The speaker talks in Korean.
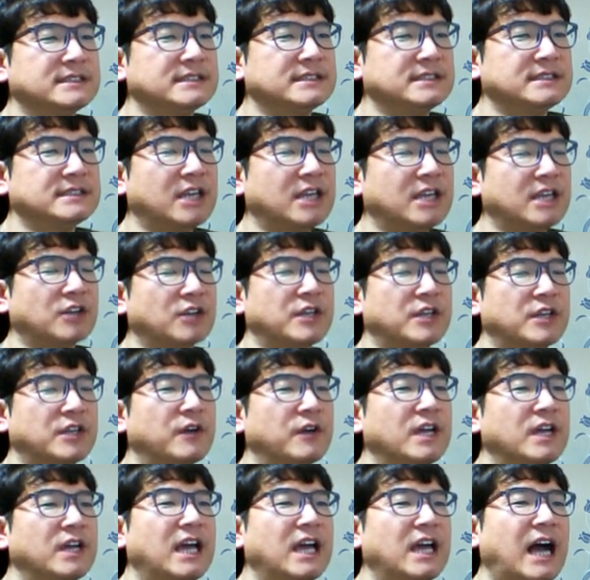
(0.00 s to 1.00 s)
데가 어디예요?
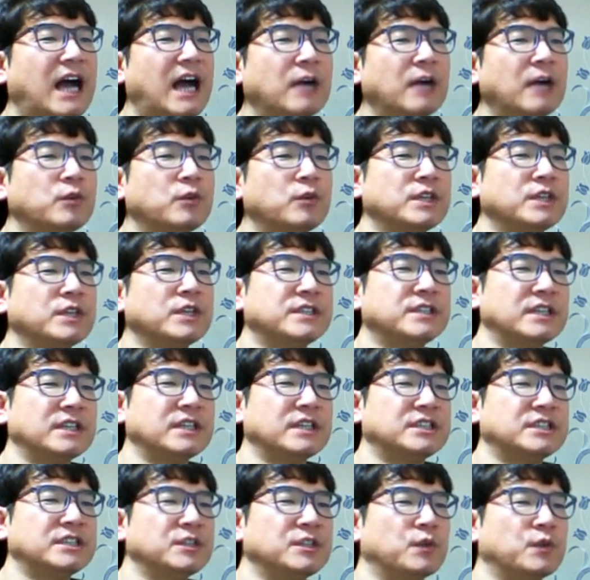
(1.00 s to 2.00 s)

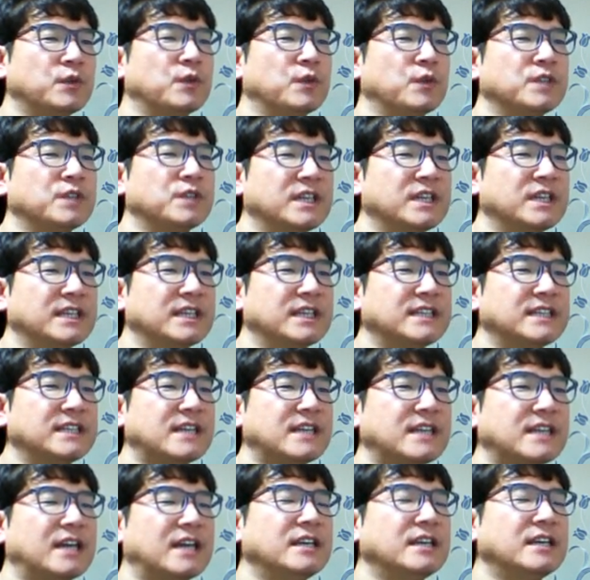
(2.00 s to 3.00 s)
한국인터넷진흥원
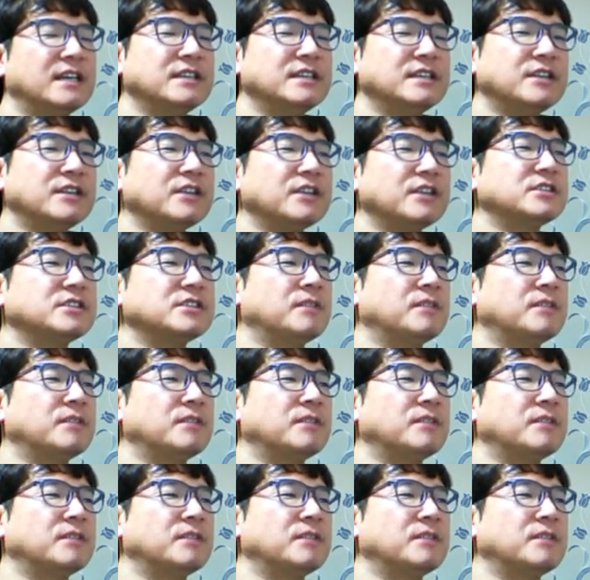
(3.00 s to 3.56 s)
키사 여기서